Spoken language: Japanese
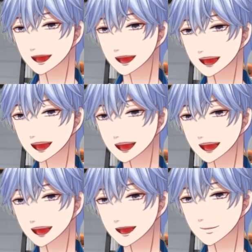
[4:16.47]

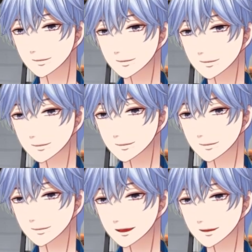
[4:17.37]
はい。
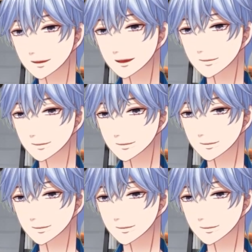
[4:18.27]
ワン。